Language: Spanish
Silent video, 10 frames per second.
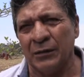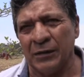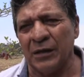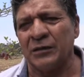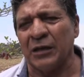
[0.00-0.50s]

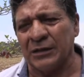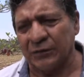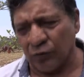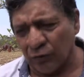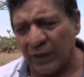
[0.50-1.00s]
Y esas
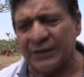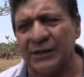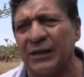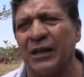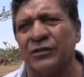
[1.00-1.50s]
son las
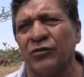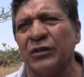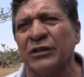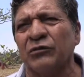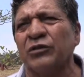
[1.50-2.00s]

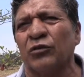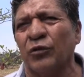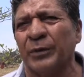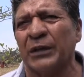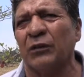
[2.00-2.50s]
indicaciones de nuestro
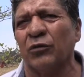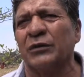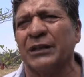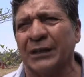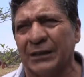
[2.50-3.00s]
gobernador,
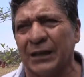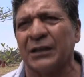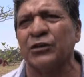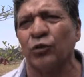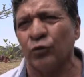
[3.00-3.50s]
tratar
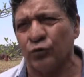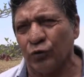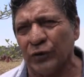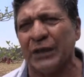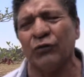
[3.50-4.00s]
de
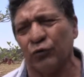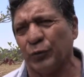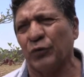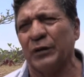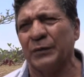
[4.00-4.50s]
solucionar los
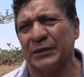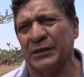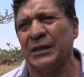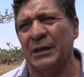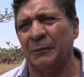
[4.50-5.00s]
problemas,
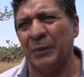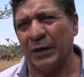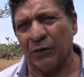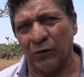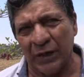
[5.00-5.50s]

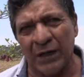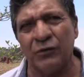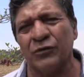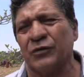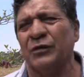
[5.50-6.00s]
para con
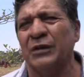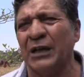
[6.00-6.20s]
ellos